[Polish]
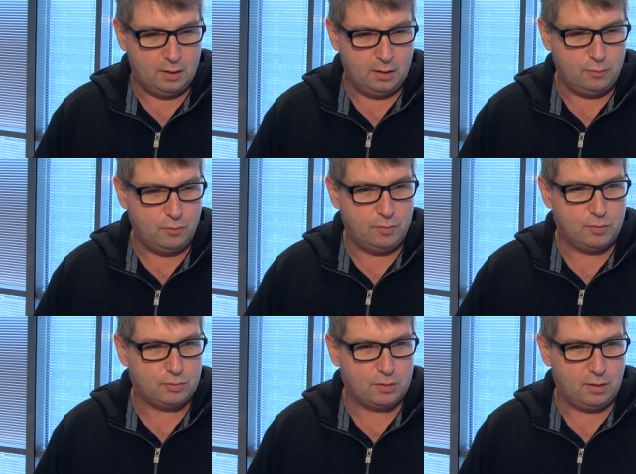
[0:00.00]
Nie mówimy
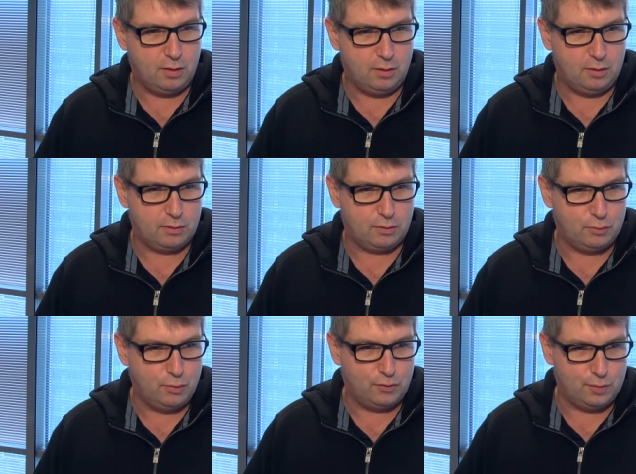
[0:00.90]
tutaj o
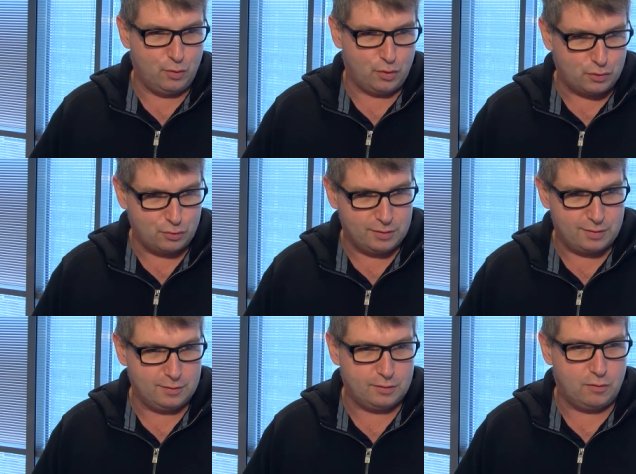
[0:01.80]
głównym łączu
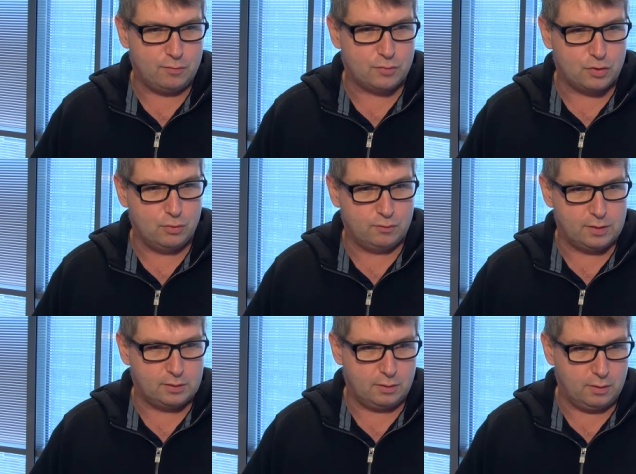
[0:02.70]
internetowym czy głównej
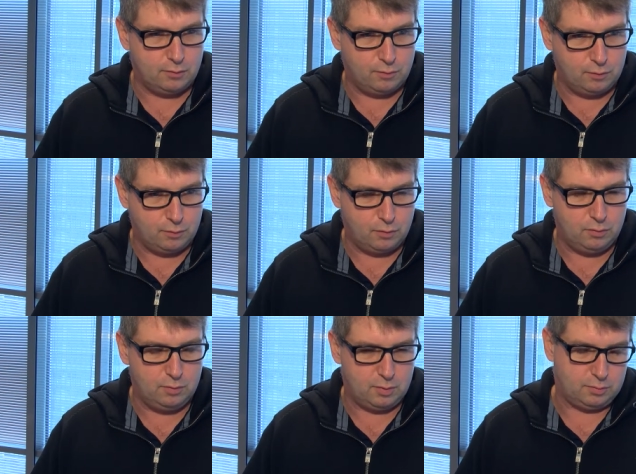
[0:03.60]
stronie
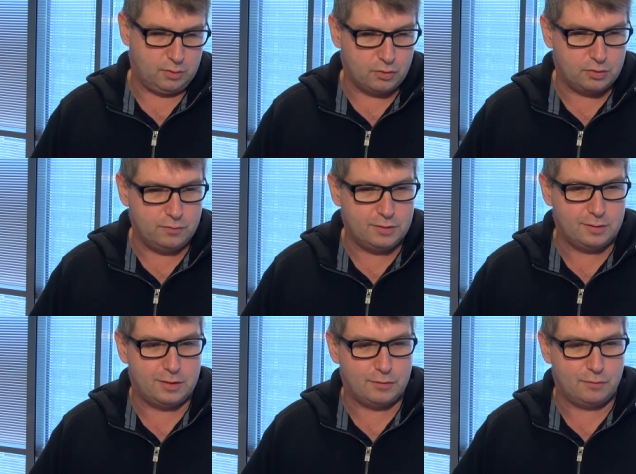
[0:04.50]
www, bo to oczywiście
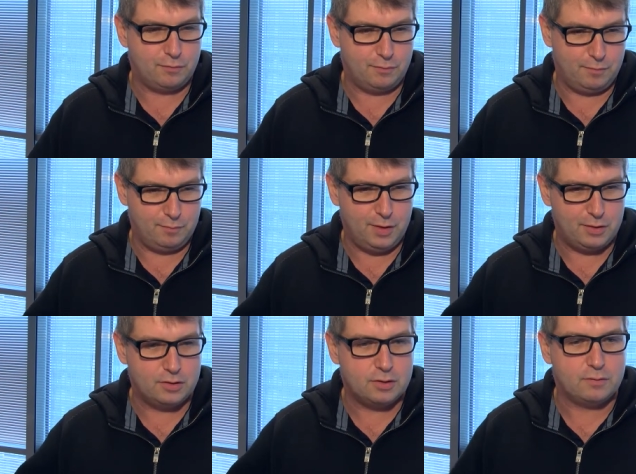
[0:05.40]
też
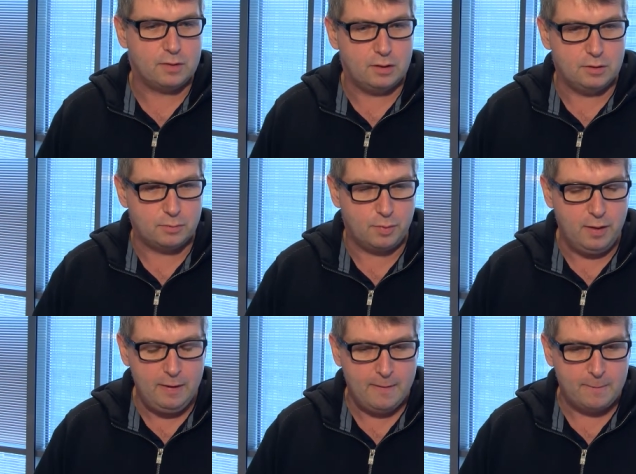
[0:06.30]
mieści się w tej
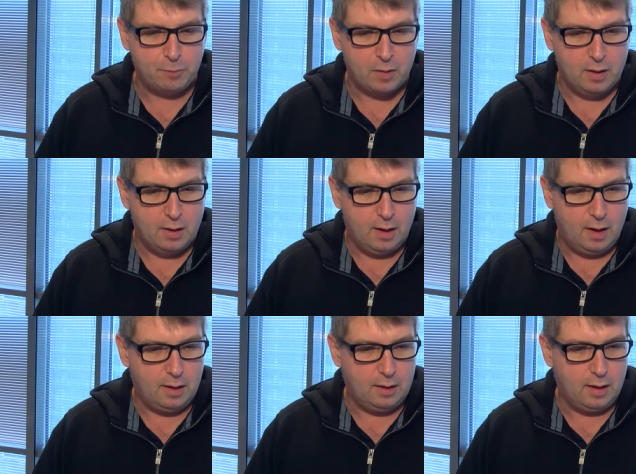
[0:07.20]
liczbie,
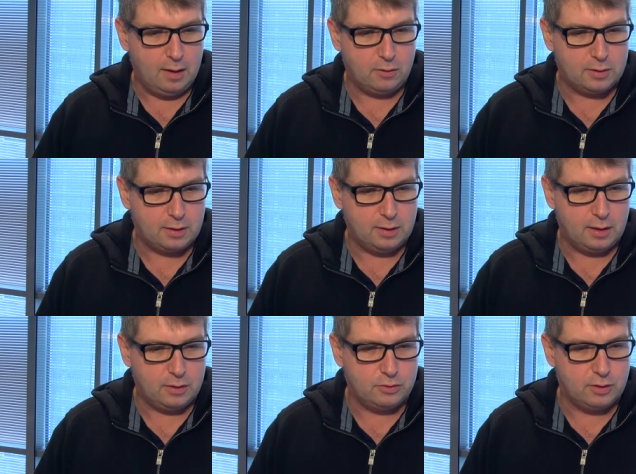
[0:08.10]
ale, ale o takich
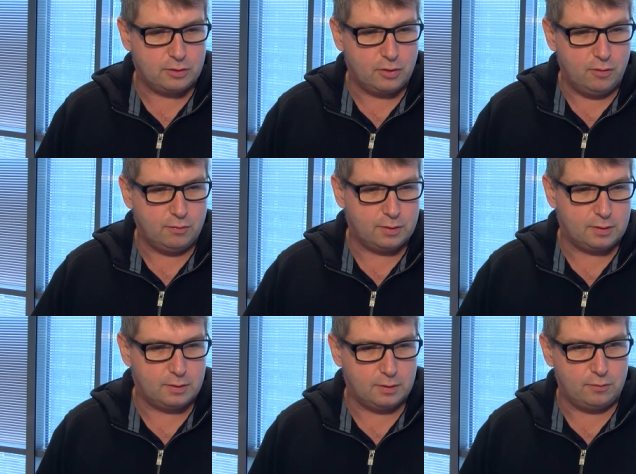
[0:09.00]
jakichś
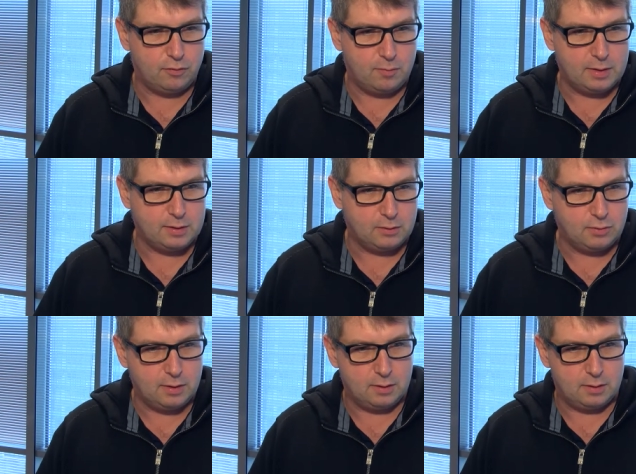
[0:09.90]
dodatkowych informacjach,
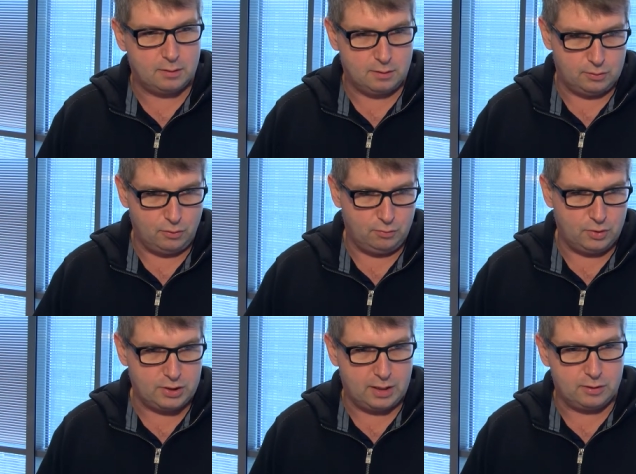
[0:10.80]
które są
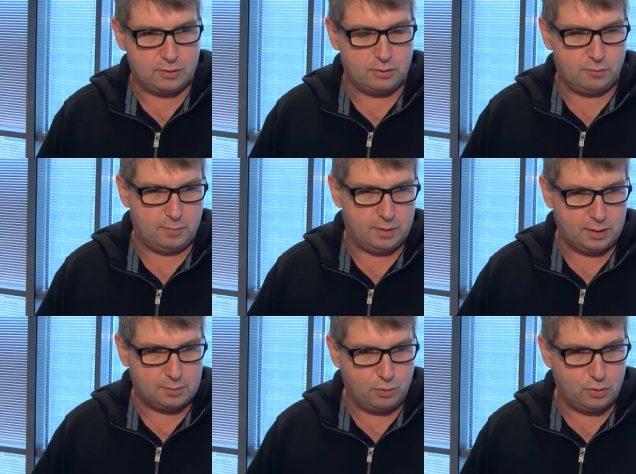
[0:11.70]
umieszczane, czy to w
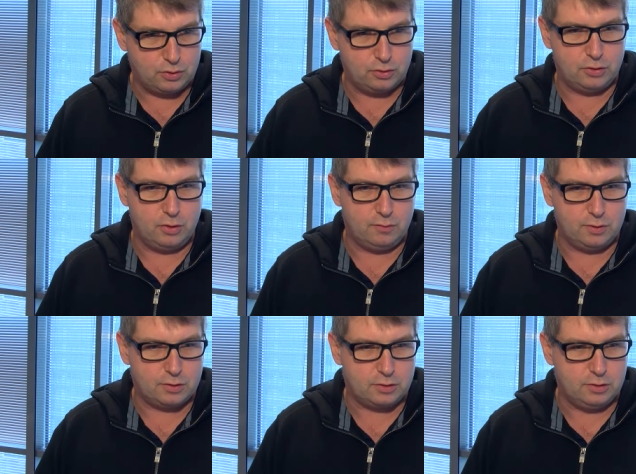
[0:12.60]
mediach
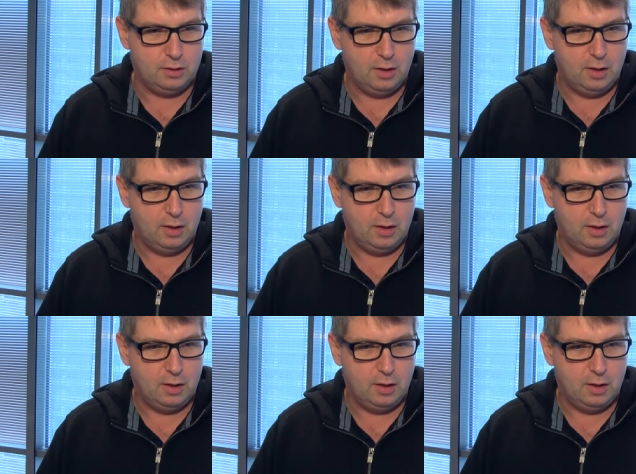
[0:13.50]
społecznościowych, czy,